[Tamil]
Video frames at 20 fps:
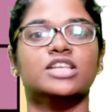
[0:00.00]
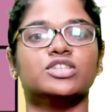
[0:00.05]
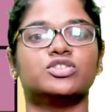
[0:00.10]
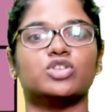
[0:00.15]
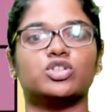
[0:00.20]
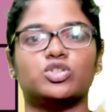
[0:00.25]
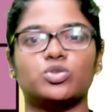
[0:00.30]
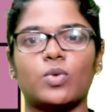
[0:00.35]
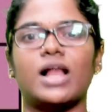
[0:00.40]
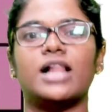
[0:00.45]
ஸோ
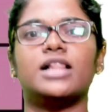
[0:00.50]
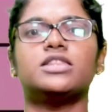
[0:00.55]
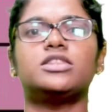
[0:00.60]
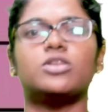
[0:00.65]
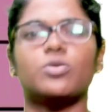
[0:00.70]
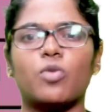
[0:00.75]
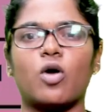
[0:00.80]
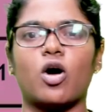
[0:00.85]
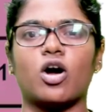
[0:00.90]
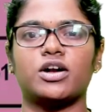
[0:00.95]
டுவெல்த்
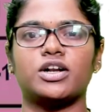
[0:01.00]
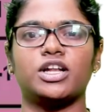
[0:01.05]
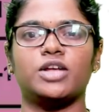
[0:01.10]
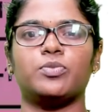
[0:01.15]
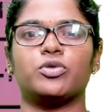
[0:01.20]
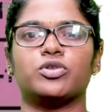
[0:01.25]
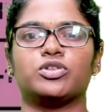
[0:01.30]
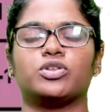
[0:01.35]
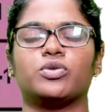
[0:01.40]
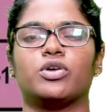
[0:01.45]
பாட்னி
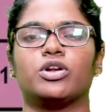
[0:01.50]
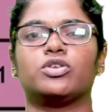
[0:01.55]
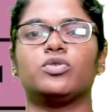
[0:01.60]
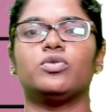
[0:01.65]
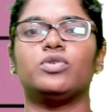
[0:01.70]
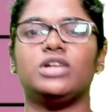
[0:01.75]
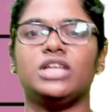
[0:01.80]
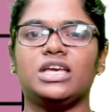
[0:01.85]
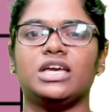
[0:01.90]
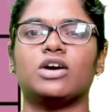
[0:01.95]
பொறுத்த வரைக்கும்
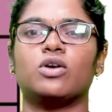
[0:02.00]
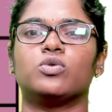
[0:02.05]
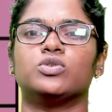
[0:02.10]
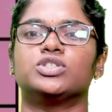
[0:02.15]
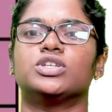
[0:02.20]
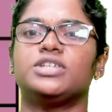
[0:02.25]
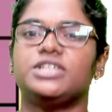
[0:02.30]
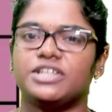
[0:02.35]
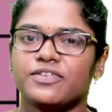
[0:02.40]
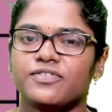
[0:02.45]
நீங்கள்
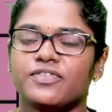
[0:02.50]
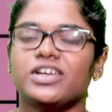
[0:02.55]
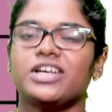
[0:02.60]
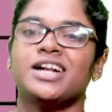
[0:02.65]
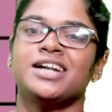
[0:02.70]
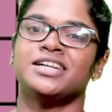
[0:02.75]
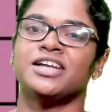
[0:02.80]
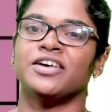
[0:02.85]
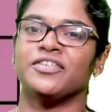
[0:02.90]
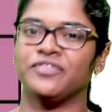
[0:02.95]
கொஞ்சம்
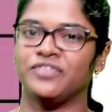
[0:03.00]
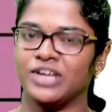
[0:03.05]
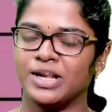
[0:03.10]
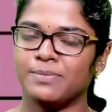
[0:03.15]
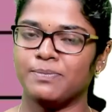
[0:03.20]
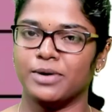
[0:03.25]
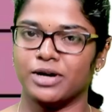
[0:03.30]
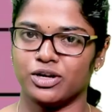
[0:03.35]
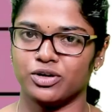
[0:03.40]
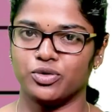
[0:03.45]
டிஃபிகல்ட்டாக ஃபீல்
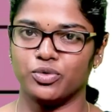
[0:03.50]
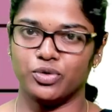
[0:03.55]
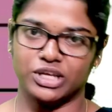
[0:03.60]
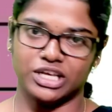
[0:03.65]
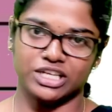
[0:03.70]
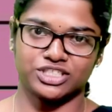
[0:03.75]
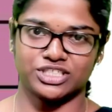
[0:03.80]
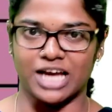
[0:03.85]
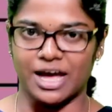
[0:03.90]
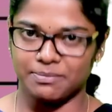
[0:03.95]
பண்ணக்கூடிய
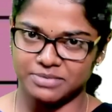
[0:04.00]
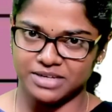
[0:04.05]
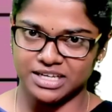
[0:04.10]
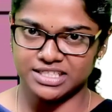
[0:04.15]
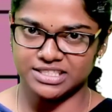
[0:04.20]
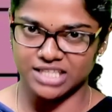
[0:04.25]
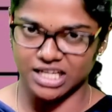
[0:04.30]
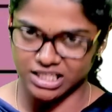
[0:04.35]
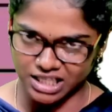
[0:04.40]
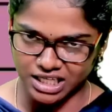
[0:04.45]

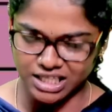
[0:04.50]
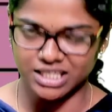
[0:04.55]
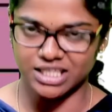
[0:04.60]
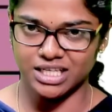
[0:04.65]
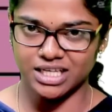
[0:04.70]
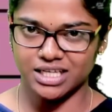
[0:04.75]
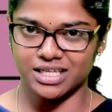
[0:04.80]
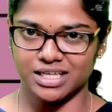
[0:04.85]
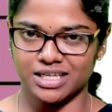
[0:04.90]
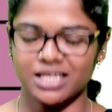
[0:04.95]
சாப்டர்ஸாக தான்
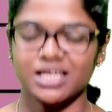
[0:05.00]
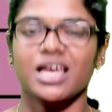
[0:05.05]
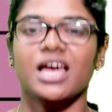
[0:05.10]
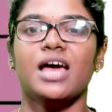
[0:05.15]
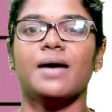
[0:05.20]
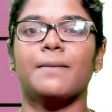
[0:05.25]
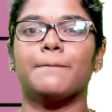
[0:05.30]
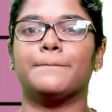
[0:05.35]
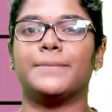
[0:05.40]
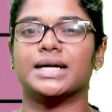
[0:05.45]
இருக்குது
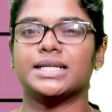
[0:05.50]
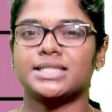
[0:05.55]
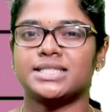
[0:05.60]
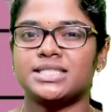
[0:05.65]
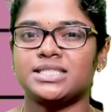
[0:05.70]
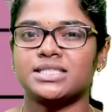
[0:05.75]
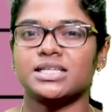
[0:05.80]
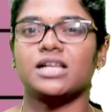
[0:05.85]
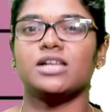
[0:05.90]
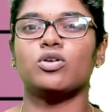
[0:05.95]
பட்
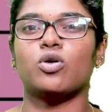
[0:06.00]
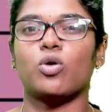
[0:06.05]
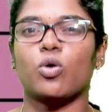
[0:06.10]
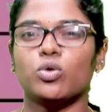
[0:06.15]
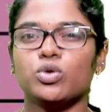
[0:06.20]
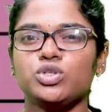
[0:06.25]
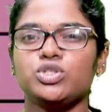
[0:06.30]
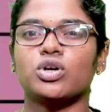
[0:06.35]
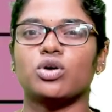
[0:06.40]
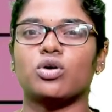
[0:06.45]
ஸ்டில்
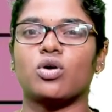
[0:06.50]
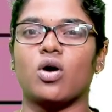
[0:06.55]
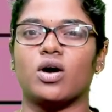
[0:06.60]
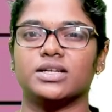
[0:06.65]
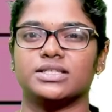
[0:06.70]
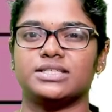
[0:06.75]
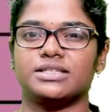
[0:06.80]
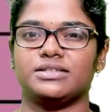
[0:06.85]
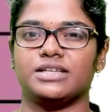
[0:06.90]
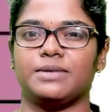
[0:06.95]
கொஞ்சம்
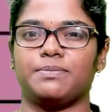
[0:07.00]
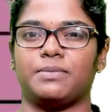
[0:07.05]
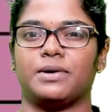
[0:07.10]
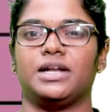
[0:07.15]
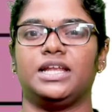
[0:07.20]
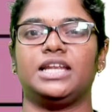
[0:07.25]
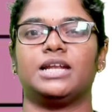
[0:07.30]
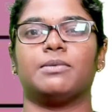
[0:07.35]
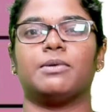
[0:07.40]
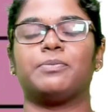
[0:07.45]
கான்சன்ட்ரேட் பண்ணி
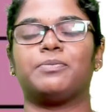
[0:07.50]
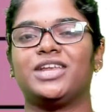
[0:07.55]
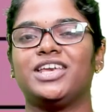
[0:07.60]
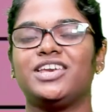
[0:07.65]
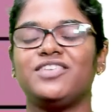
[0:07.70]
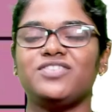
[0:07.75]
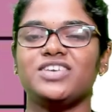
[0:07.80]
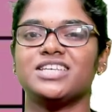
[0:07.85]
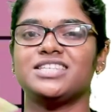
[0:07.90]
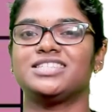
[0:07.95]
நம்ம
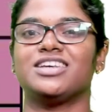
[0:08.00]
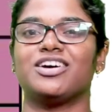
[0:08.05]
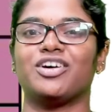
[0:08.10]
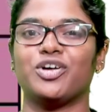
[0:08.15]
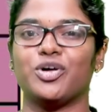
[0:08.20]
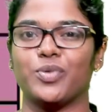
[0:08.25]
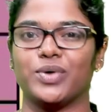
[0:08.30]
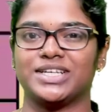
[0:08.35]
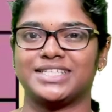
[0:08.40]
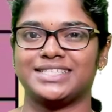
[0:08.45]
ப்ரீவியஸ் இயர்
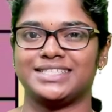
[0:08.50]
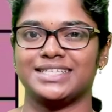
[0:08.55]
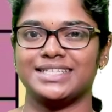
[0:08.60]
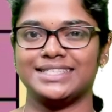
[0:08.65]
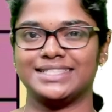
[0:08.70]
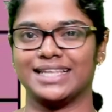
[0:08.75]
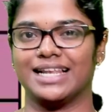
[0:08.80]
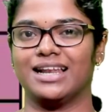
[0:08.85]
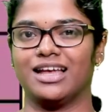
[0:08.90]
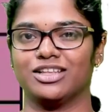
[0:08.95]

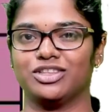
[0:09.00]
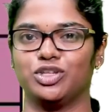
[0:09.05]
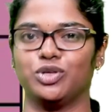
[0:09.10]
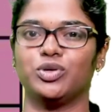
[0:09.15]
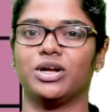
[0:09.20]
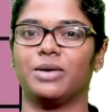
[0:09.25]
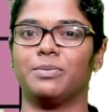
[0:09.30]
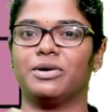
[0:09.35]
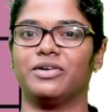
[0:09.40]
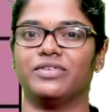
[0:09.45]
கொஸ்டின்ஸ் எல்லாத்தையும்
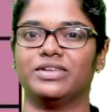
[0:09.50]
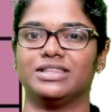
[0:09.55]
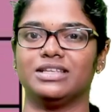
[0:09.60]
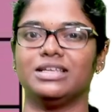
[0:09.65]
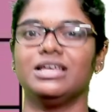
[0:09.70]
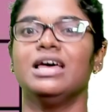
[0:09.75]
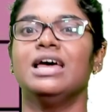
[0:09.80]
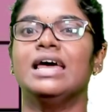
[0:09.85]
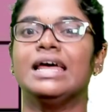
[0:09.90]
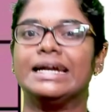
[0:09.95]
நம்ம வந்து
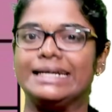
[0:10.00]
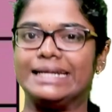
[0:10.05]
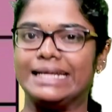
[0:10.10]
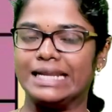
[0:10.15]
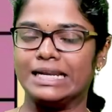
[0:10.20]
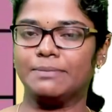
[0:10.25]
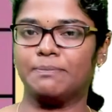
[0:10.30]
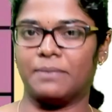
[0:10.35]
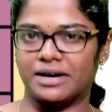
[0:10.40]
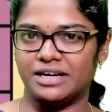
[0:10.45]

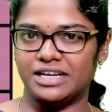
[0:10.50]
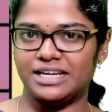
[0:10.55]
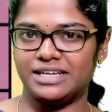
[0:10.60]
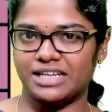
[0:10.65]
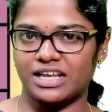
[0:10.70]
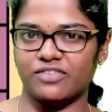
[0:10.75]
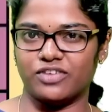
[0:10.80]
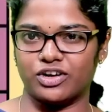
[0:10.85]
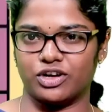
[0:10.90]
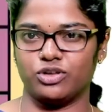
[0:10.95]
டீல் பண்ணிகிட்டே
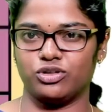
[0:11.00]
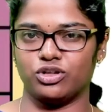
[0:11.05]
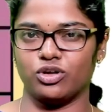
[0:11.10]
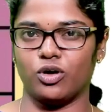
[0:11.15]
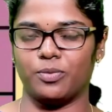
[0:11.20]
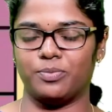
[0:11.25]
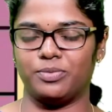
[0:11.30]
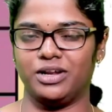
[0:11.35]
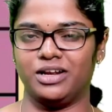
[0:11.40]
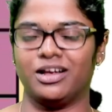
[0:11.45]
வந்தோம்
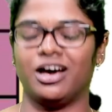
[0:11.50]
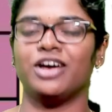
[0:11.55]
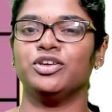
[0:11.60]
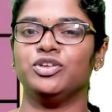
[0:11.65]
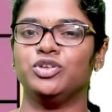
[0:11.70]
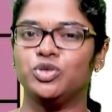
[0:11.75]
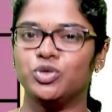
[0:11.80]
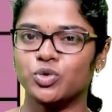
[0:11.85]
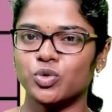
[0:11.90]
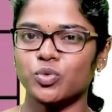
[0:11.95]
அப்படின்னா
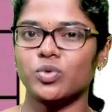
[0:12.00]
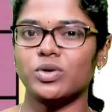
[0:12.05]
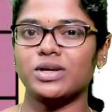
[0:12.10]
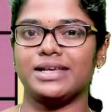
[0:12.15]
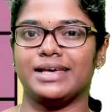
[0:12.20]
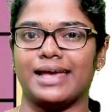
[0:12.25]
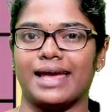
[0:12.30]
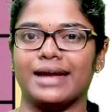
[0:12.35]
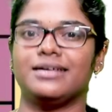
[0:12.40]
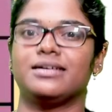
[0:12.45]
யூ வில்
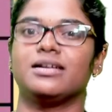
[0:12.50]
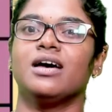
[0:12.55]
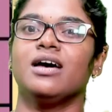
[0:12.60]
கெட்